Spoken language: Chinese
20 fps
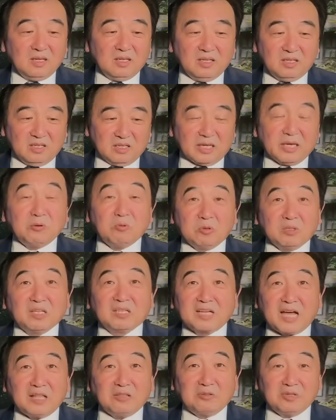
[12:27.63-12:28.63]
呃，给我的
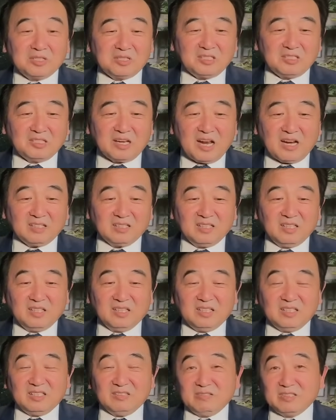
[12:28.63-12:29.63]
感觉是这样的，
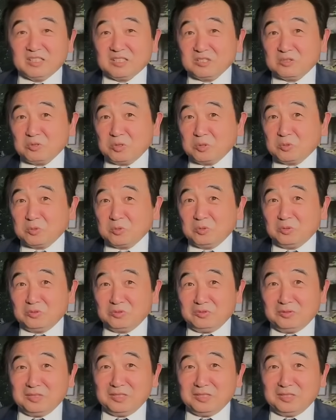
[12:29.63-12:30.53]
因为那个水库